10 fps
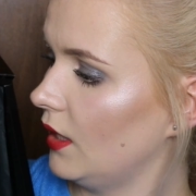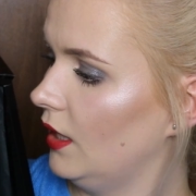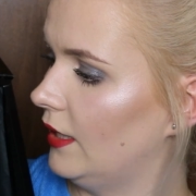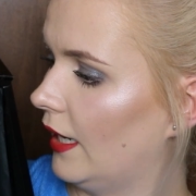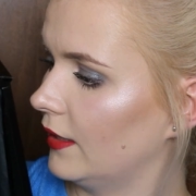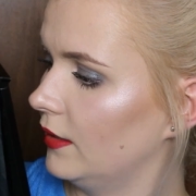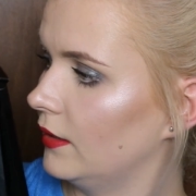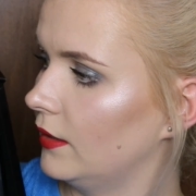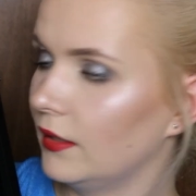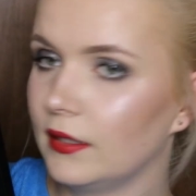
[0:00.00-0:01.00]
i tak.
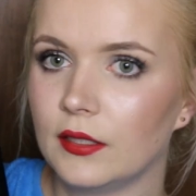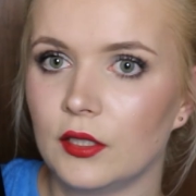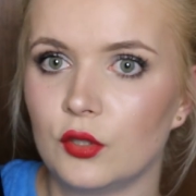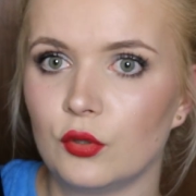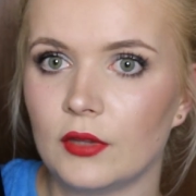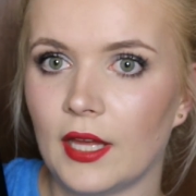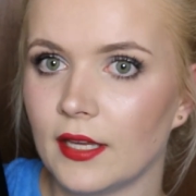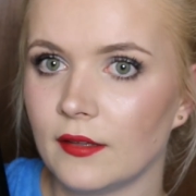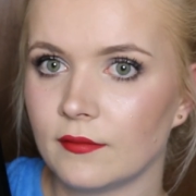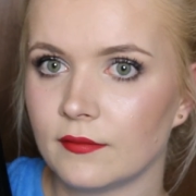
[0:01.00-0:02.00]

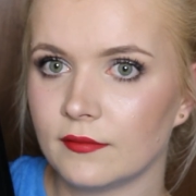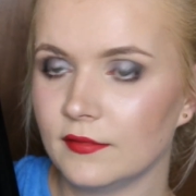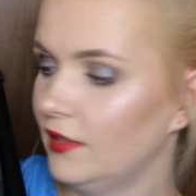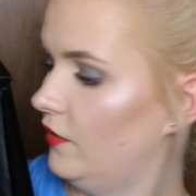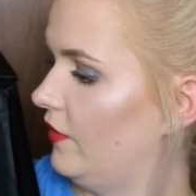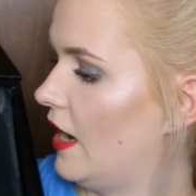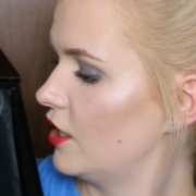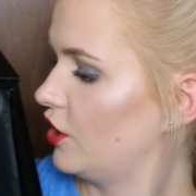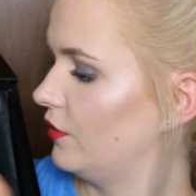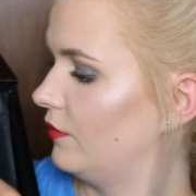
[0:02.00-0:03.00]
Tutaj
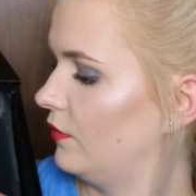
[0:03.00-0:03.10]
twarz.